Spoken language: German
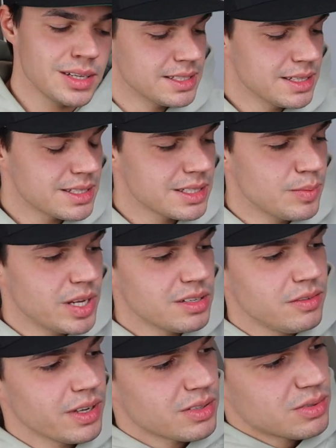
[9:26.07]
Es ist im
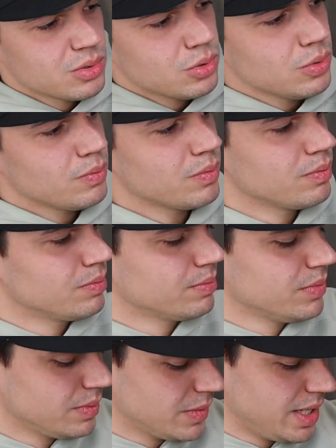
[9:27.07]
Endeffekt so,
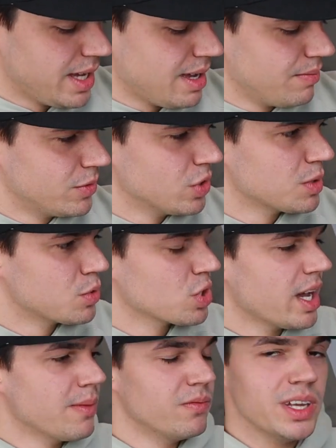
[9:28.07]
ja, wie soll ich es
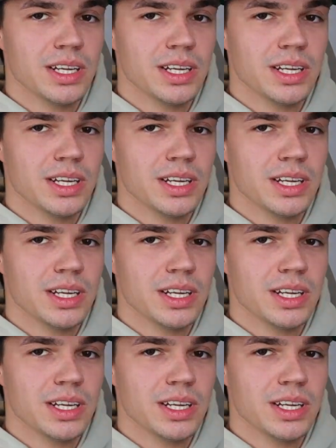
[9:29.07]
beschreiben?